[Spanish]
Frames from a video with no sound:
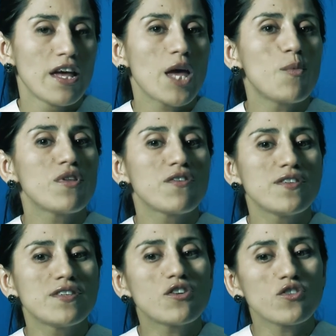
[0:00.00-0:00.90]
Es muy
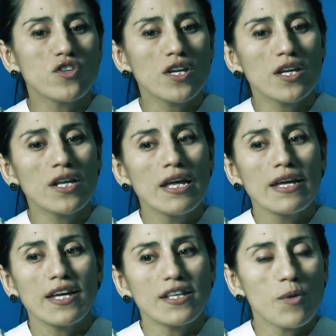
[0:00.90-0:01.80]
difícil conseguir
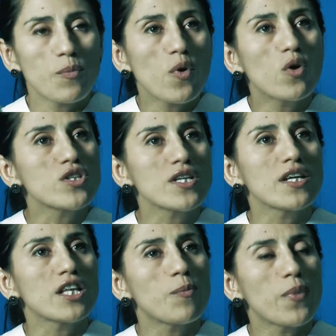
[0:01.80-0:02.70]
que te apoyen,
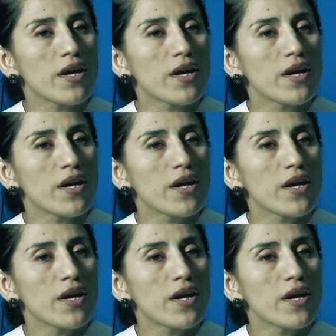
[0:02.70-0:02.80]
que te,